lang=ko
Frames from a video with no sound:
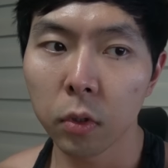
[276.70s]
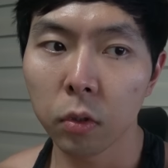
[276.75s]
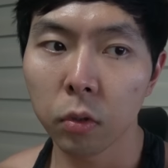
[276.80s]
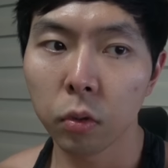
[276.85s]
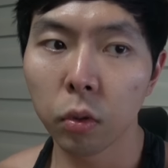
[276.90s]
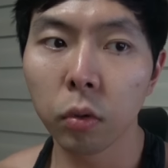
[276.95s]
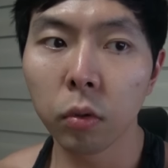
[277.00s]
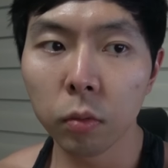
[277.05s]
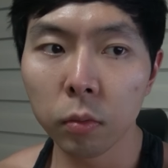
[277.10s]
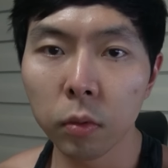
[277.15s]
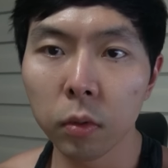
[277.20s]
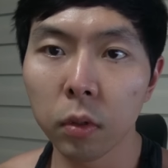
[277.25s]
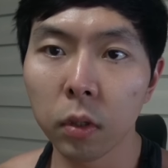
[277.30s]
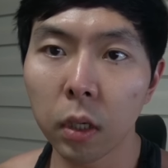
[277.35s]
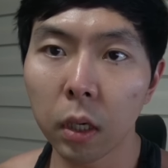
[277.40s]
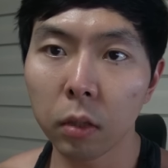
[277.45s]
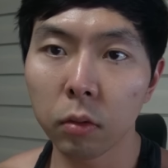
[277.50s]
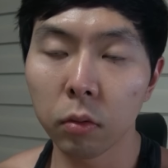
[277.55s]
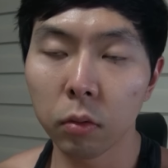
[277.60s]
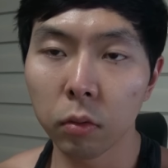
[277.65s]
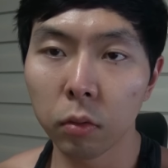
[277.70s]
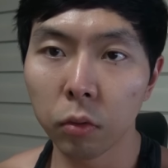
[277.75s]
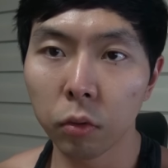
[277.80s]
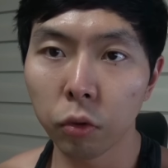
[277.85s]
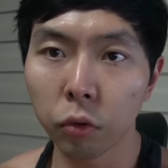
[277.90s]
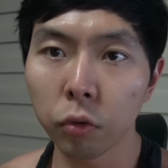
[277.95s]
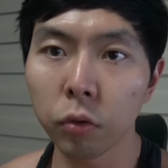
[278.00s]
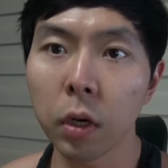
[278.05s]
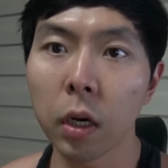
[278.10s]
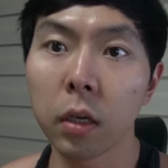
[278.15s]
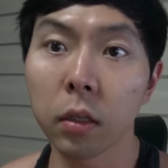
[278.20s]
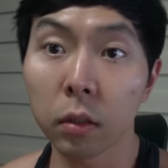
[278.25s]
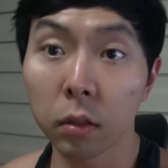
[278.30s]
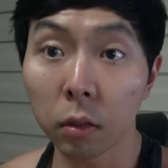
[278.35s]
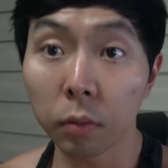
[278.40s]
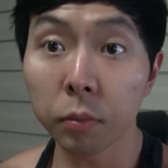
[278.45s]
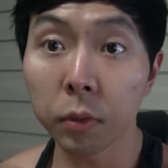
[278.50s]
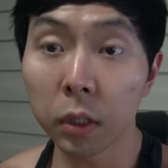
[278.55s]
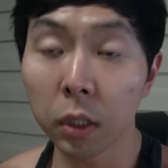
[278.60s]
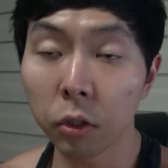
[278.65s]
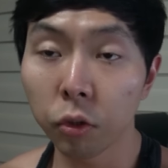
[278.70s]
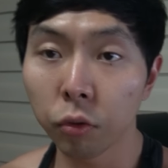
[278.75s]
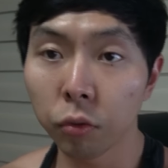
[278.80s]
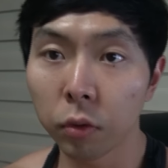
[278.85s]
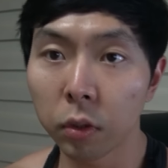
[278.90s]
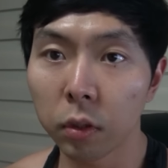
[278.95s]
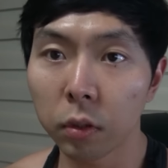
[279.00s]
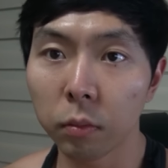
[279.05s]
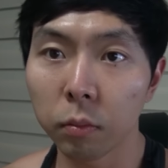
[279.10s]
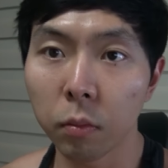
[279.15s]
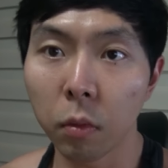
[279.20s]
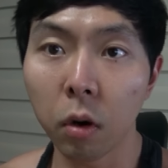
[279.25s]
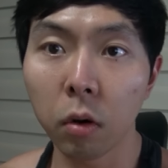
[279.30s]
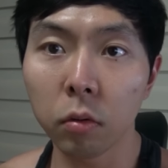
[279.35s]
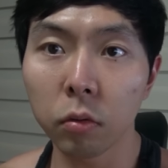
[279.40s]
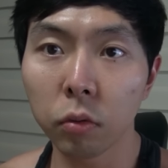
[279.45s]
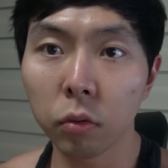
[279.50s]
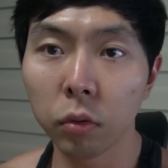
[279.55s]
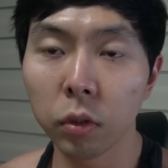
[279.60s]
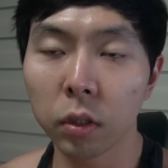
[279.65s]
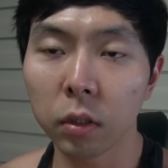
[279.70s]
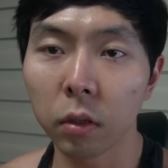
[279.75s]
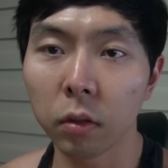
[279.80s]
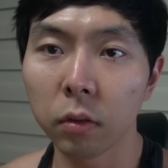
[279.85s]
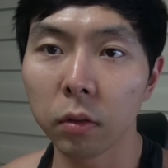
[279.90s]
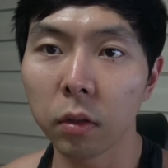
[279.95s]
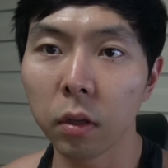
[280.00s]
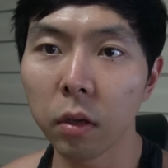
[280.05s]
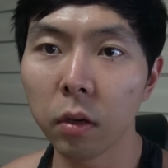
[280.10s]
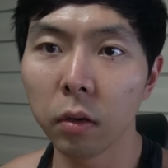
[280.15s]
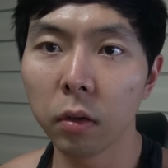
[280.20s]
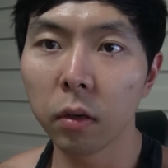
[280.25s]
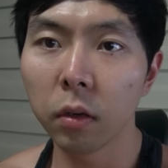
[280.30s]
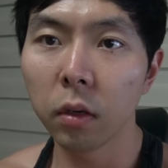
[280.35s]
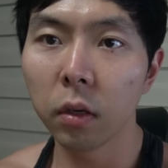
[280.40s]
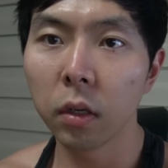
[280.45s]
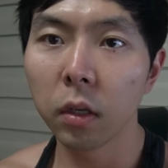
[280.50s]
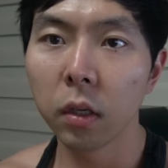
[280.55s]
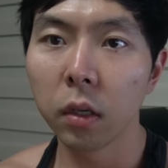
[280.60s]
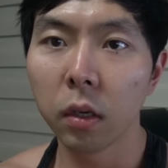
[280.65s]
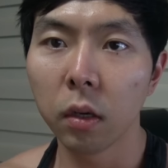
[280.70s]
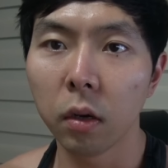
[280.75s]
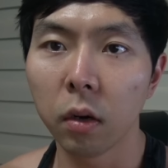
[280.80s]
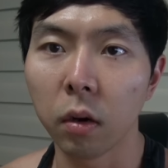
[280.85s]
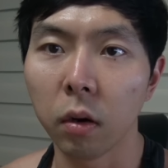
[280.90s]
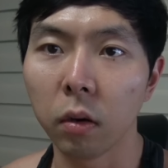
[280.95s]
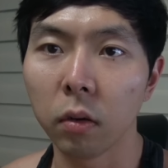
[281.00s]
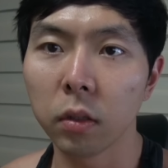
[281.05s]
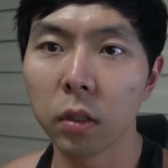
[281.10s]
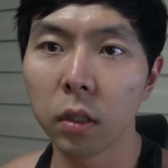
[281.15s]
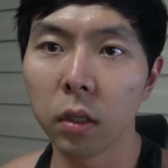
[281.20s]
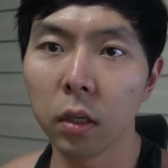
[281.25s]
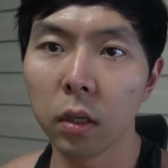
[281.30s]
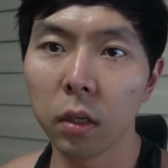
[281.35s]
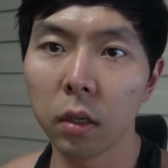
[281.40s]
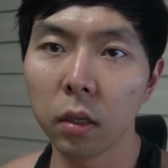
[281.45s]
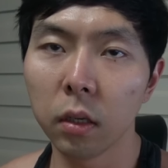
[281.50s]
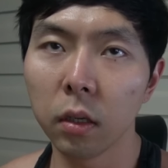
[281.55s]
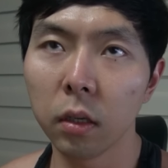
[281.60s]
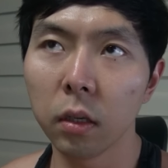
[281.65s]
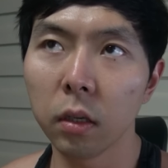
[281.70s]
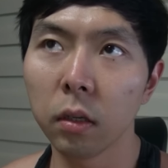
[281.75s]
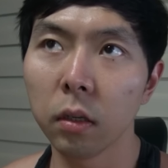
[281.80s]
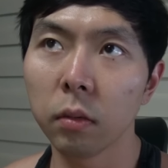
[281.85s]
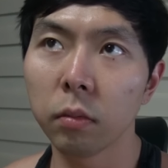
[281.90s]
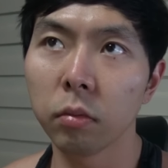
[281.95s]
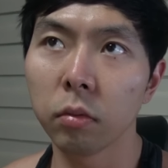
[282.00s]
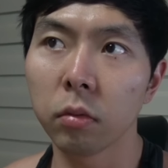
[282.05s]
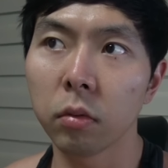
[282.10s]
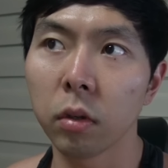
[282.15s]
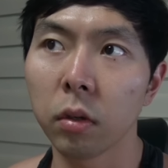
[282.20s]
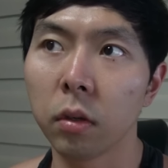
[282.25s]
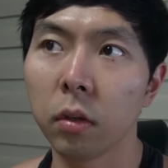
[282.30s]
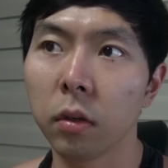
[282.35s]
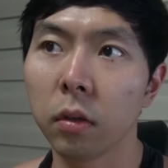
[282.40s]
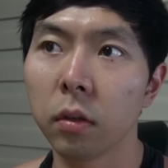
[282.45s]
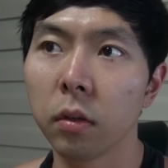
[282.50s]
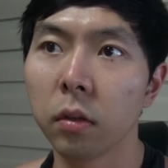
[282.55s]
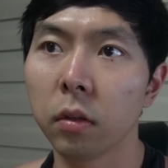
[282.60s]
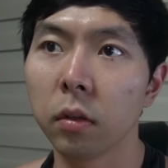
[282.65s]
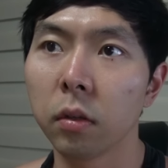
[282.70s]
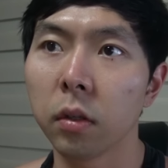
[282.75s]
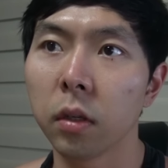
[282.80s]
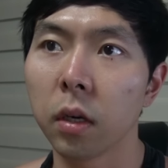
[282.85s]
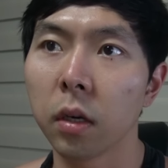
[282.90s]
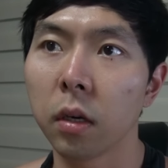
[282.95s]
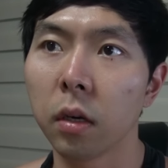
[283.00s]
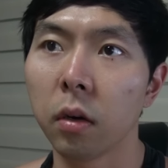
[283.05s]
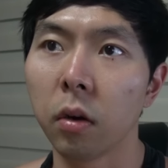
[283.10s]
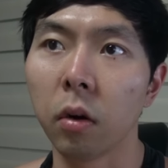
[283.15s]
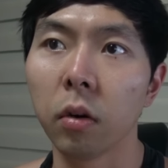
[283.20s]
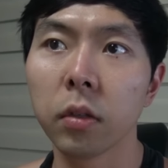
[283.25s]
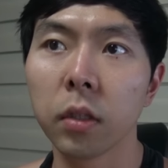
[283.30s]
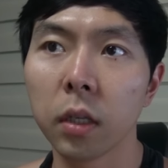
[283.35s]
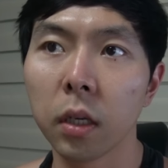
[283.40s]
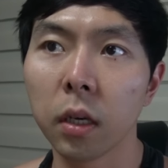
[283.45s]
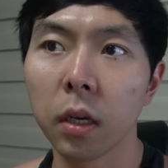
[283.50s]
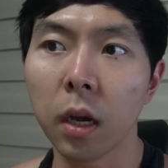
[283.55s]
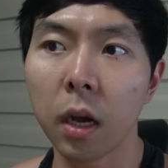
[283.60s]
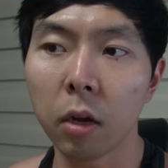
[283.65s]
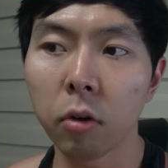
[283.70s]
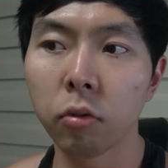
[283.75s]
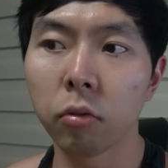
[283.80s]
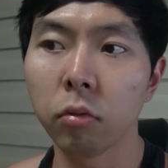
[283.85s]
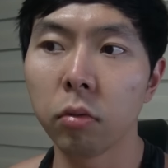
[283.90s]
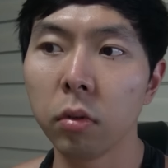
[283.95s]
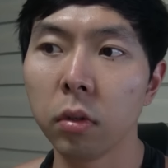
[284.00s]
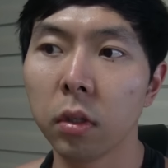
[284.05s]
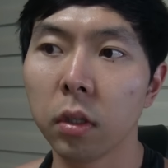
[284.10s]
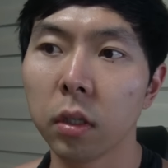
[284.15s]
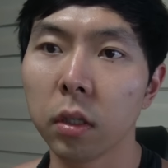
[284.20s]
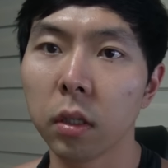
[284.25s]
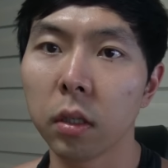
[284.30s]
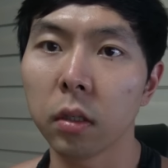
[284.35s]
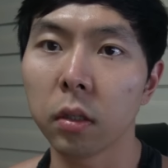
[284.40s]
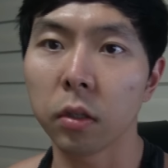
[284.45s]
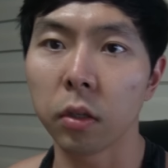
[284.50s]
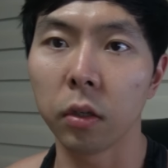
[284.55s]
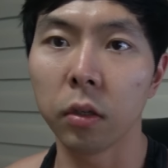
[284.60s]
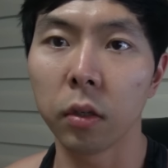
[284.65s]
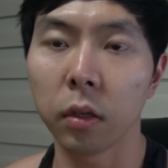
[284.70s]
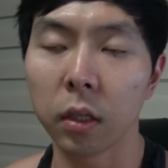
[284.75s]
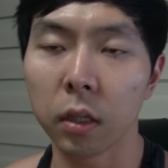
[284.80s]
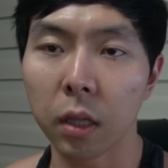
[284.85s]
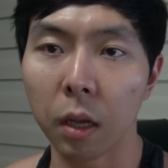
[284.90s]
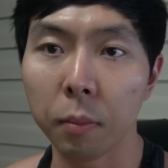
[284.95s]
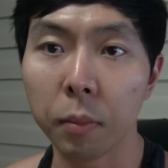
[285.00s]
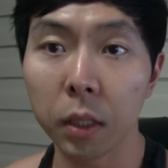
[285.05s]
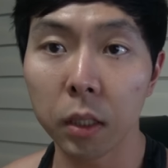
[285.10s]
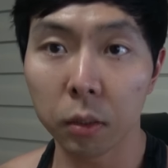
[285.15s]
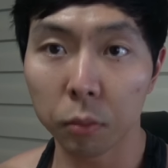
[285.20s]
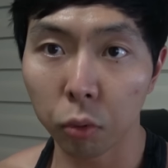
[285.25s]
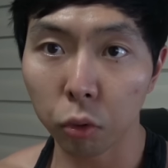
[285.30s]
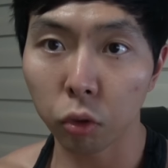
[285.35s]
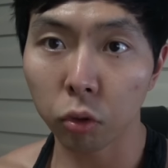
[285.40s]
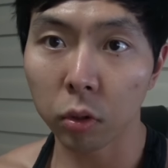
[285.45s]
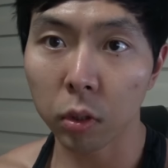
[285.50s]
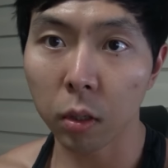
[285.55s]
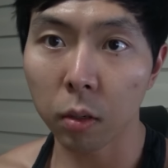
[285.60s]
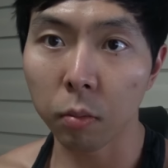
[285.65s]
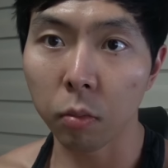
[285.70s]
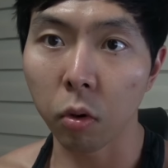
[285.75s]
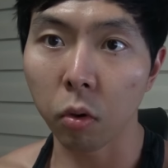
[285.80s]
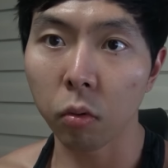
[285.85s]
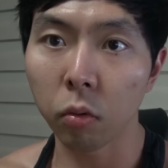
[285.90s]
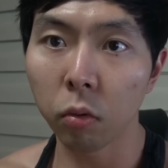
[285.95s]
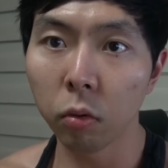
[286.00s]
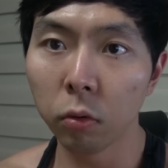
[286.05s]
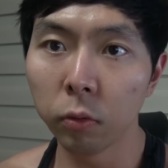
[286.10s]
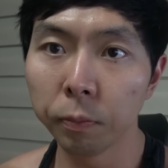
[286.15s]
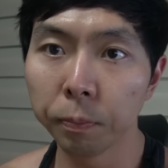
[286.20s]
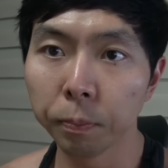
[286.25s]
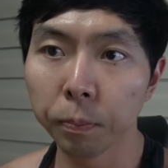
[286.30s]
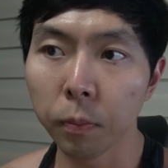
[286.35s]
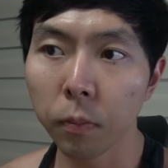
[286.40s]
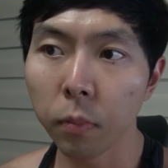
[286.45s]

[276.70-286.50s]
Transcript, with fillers: 조금이라도 추가해서 섭취해주고 먹고 있었는데요. 어제부터 제가 어제 하루 이제 저녁에 단백질 보충제만 먹고